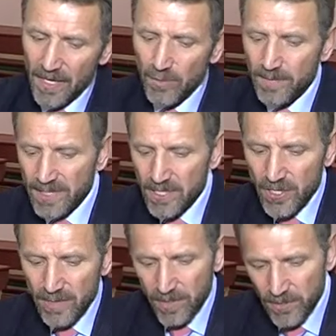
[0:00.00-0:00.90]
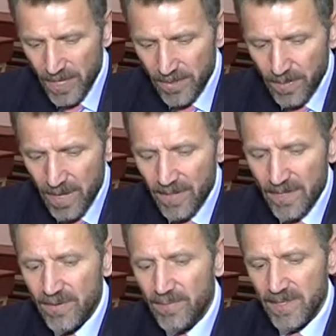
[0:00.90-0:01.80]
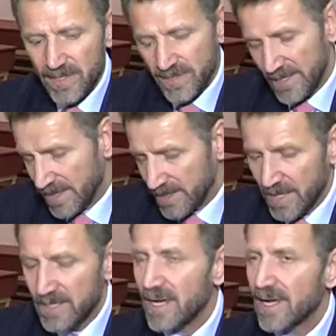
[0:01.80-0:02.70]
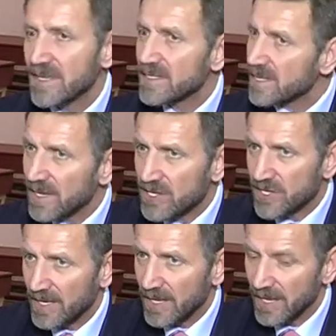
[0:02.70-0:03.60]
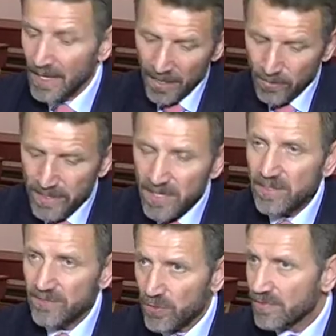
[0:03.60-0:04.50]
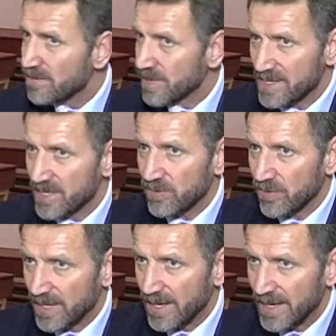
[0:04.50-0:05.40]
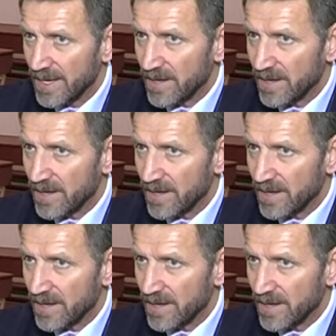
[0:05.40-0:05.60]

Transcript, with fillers: чтобы местные жители получали право на выпас э, скота, на сенокошение. Но, естественно, все в рамках закона.